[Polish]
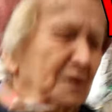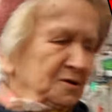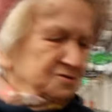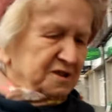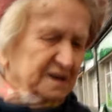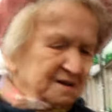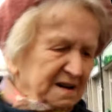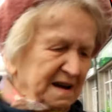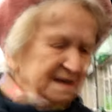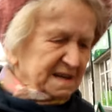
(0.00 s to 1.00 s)
Boże
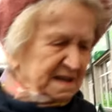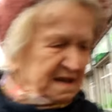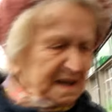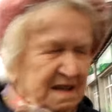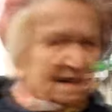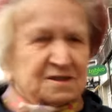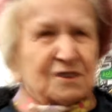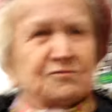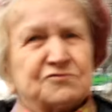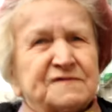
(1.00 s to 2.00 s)
kochany, Słysza Pani?
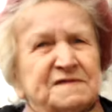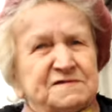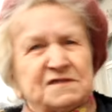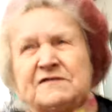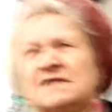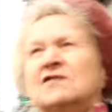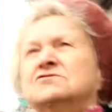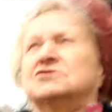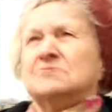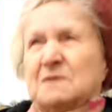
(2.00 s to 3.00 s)
To już się
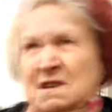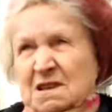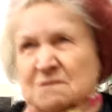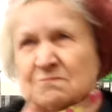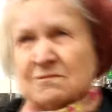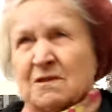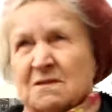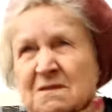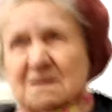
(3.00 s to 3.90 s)
wykończymy niedługo. No